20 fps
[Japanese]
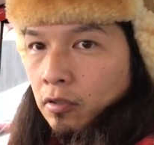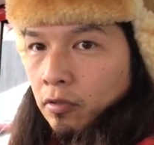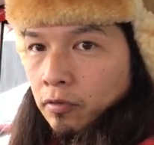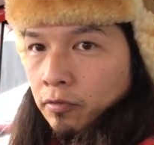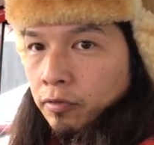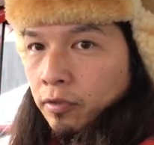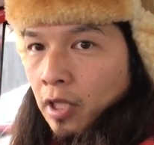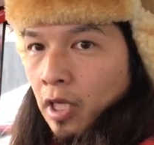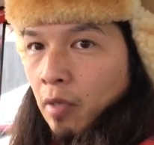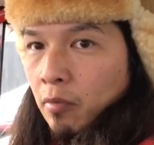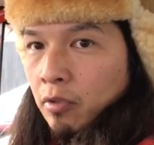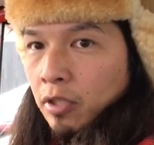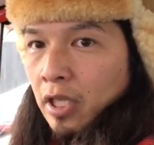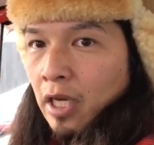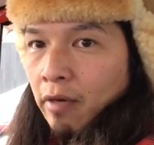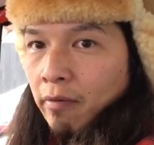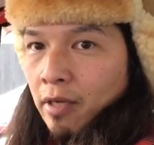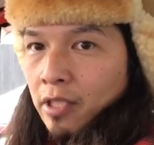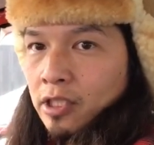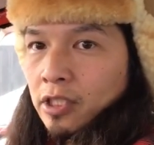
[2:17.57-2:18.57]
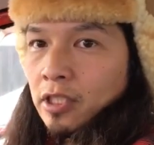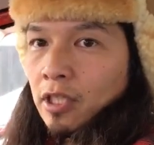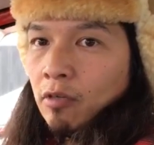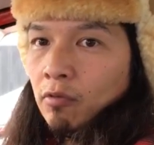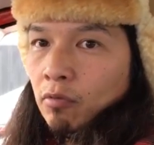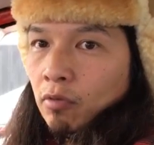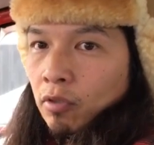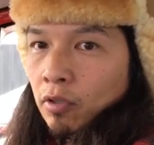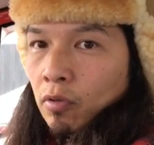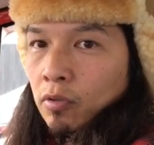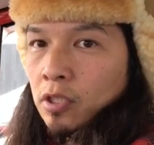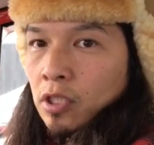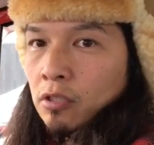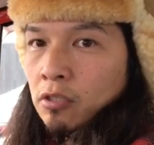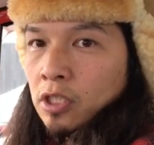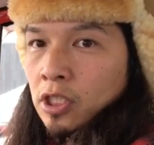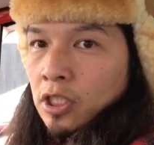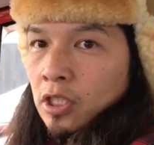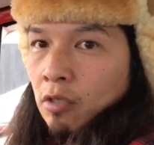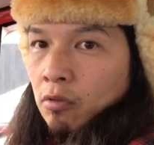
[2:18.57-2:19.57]
フレームに合わせてこう溶
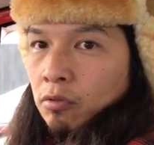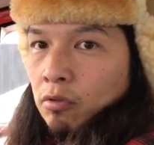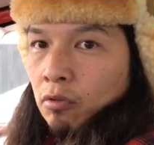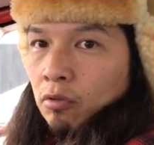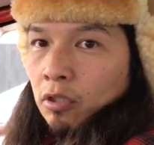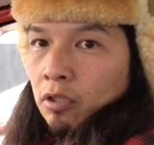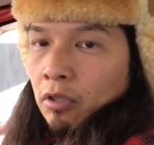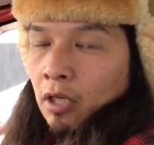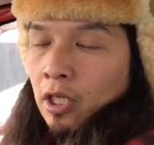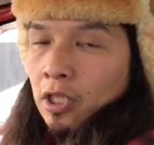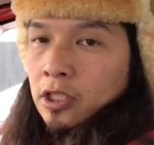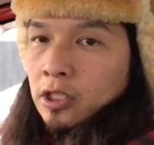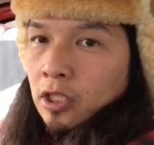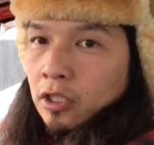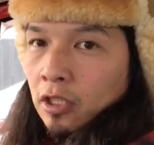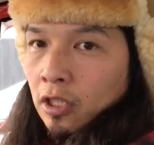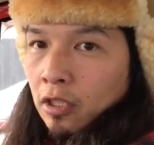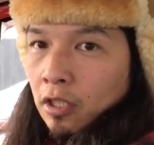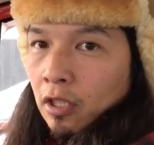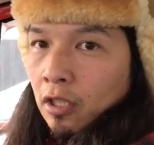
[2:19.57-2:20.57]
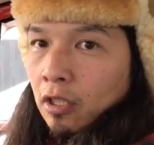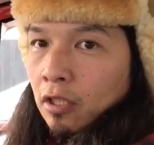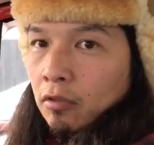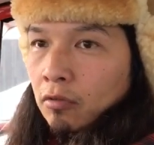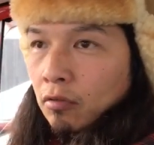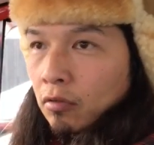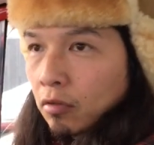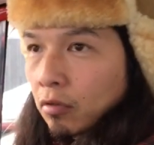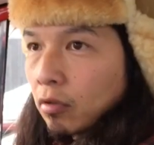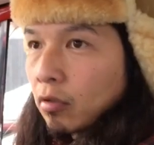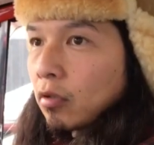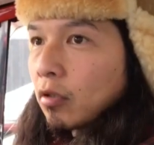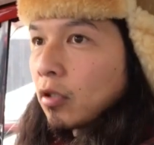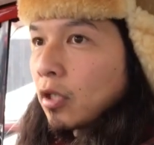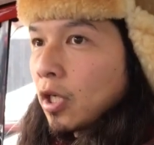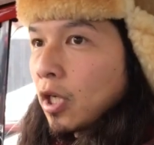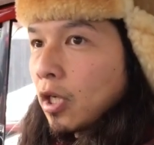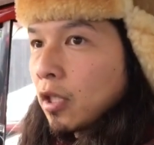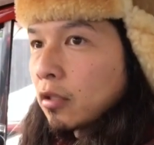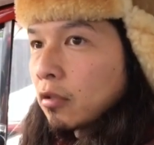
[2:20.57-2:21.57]
接し直そうっていう話だったんだけど
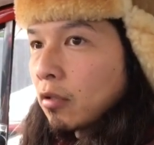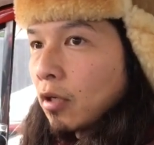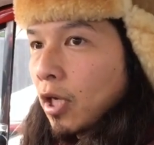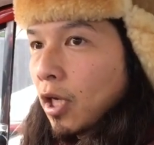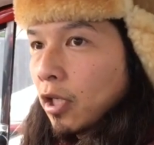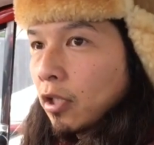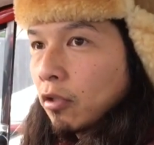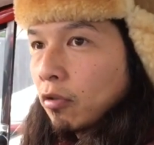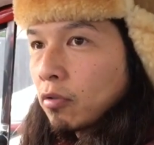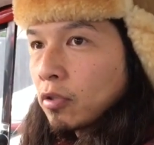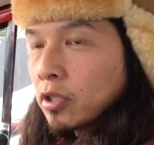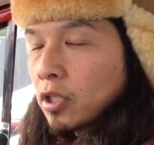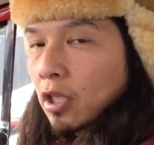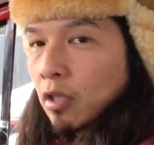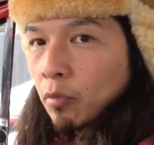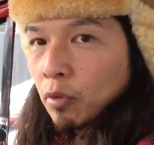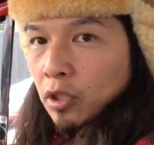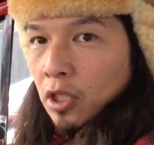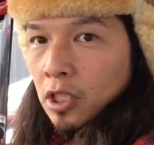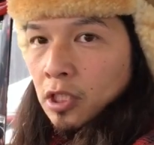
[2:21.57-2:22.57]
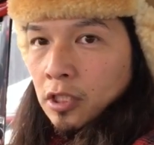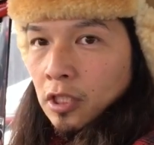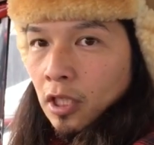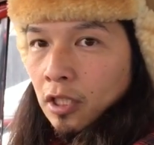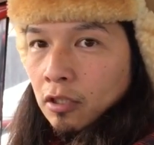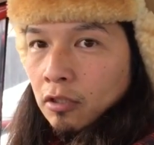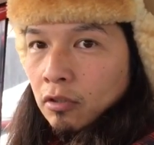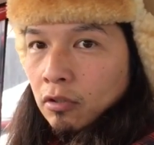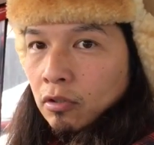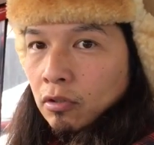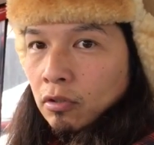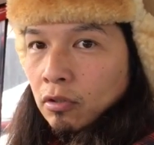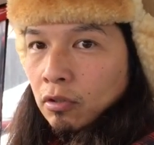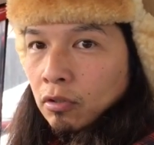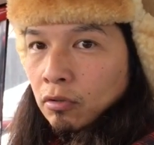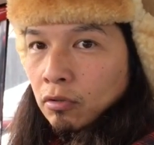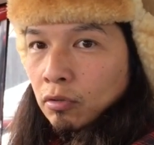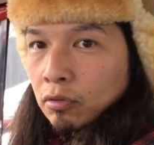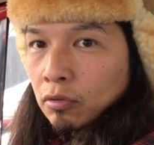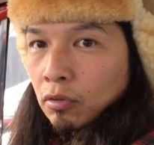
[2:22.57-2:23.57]
あの汎用性持たせたいって
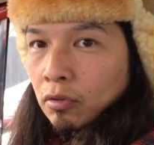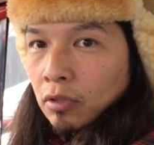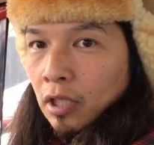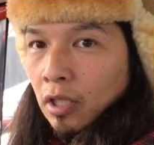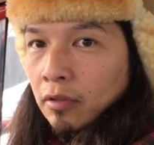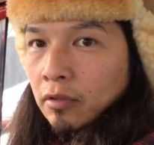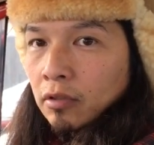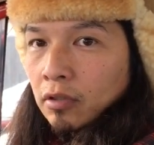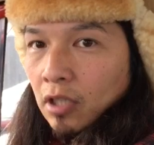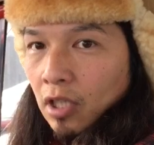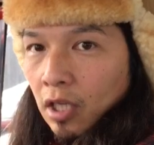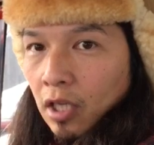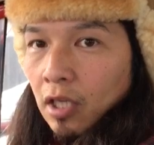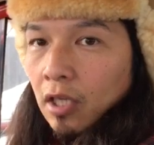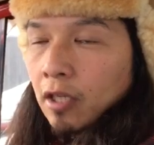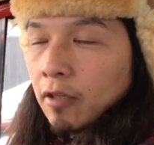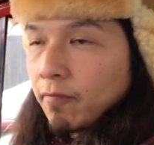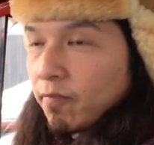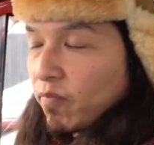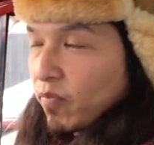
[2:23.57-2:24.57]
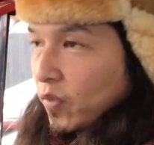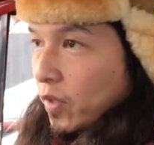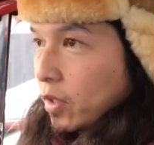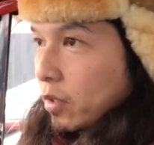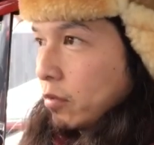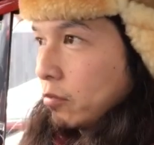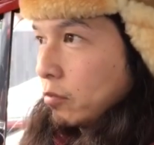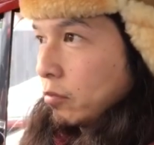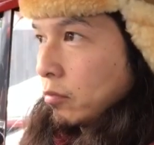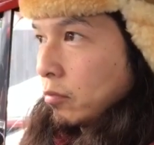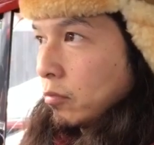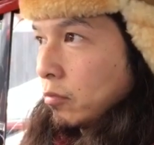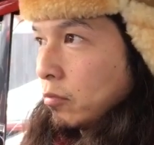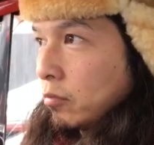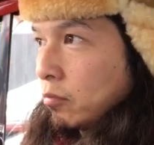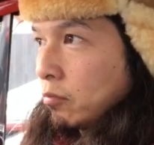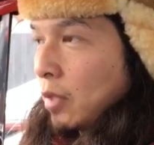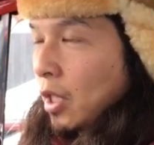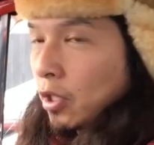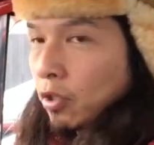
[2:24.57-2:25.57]
いうことになってう
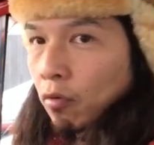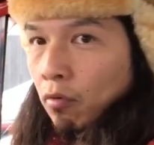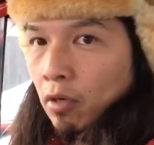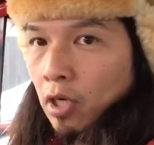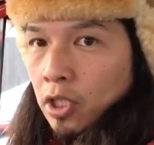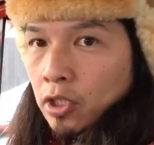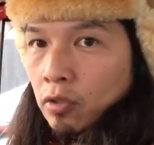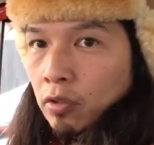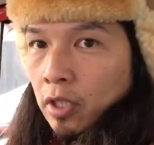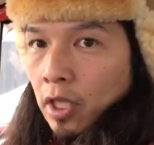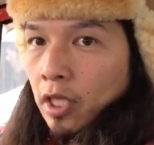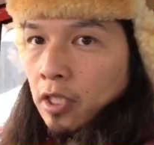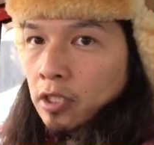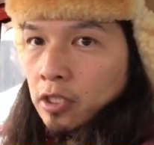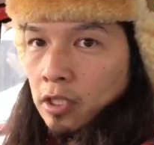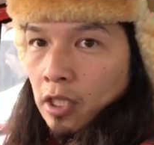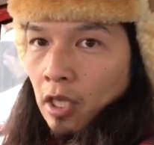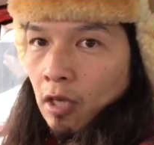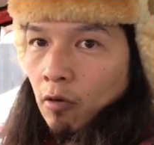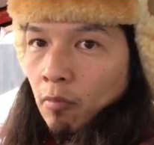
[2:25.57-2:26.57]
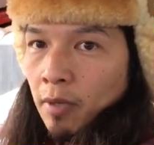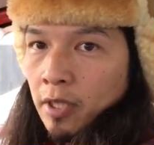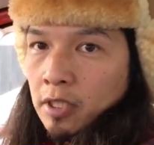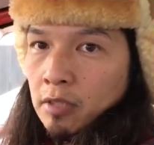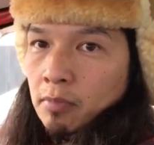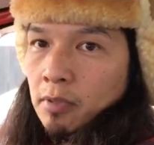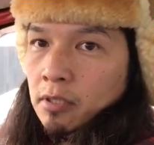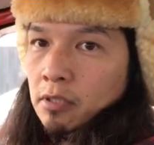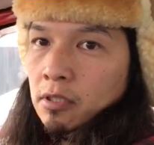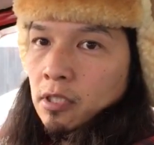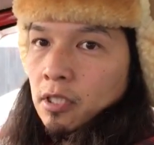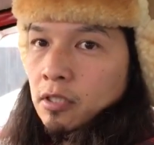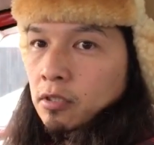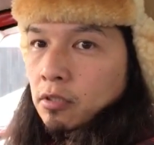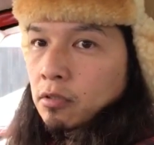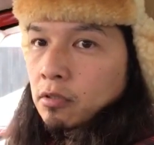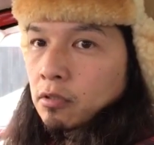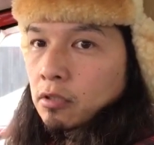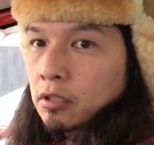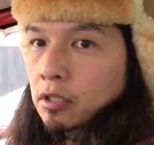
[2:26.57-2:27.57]
んまあ4箇所ねステーを別々で
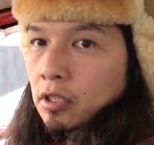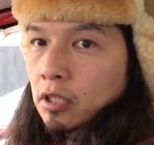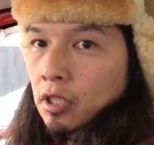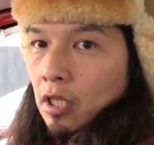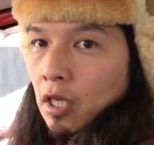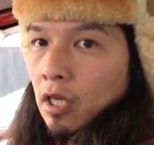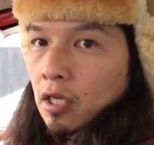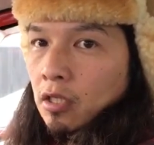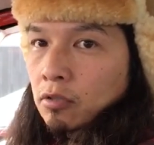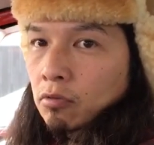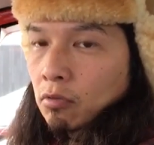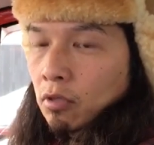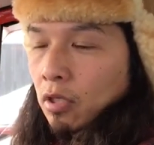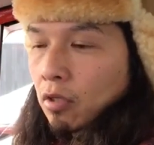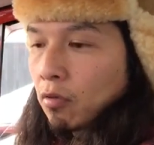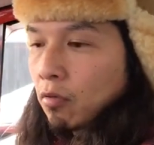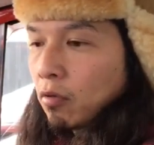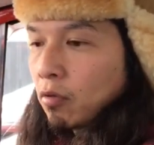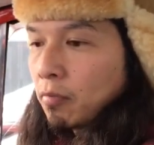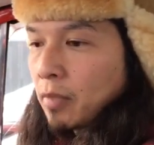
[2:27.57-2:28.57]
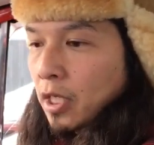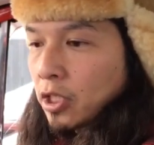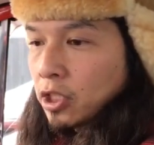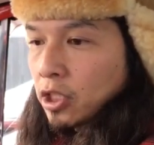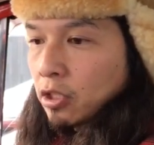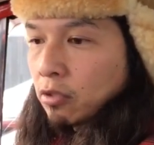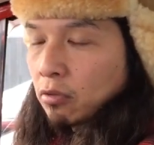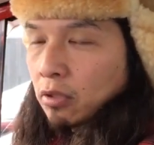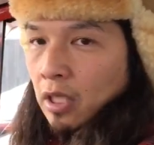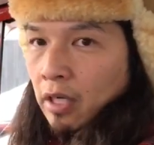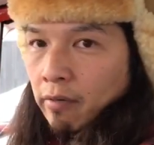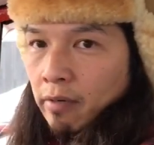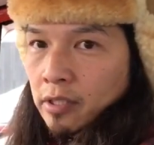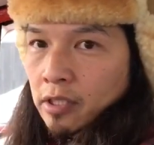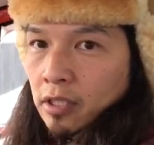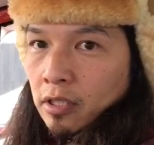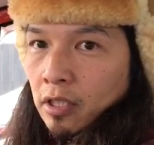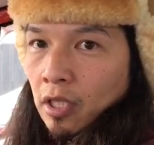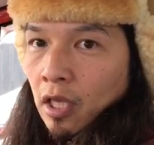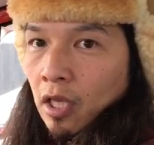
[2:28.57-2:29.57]
作ってそれをまあシートに合わ
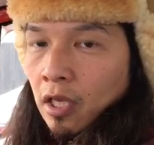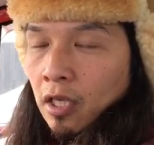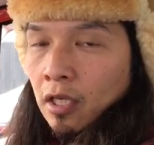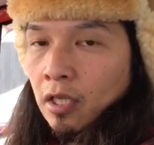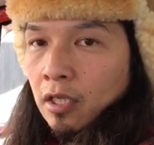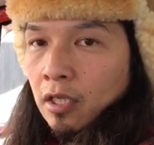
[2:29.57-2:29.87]
せて